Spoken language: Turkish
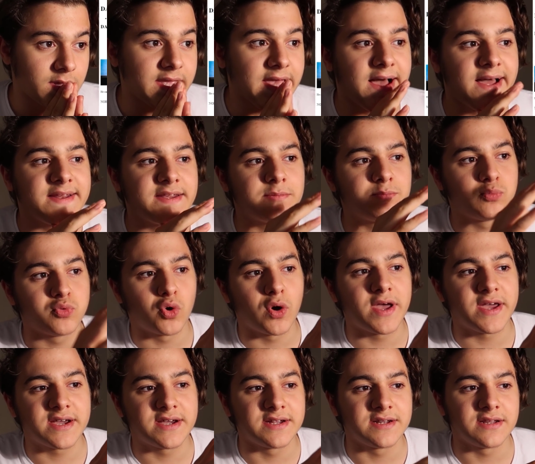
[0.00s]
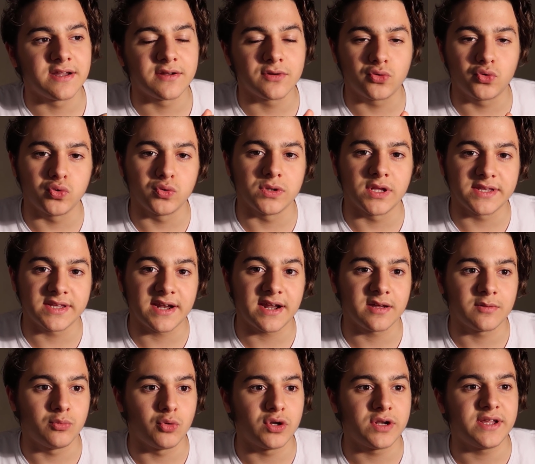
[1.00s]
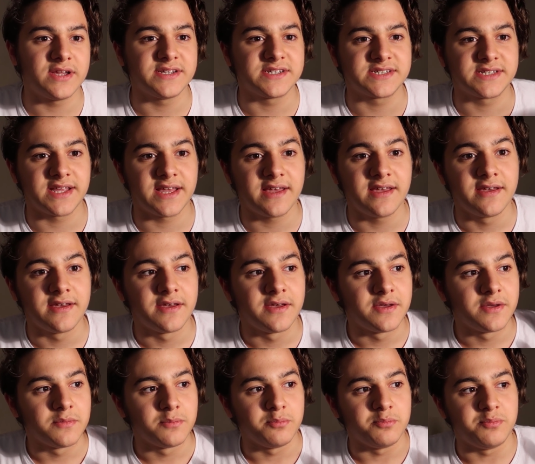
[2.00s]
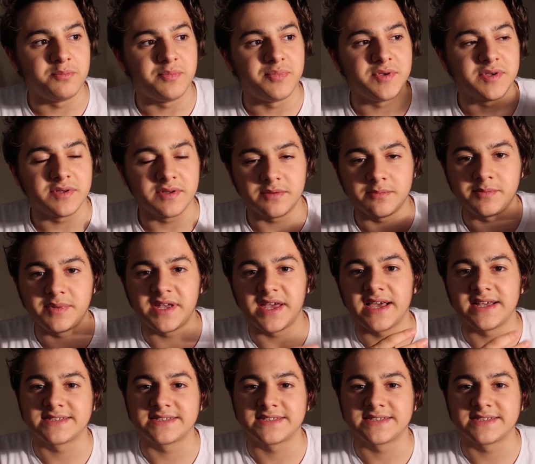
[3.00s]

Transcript: Yani bu hackerları kullanarak böyle işte bir, bir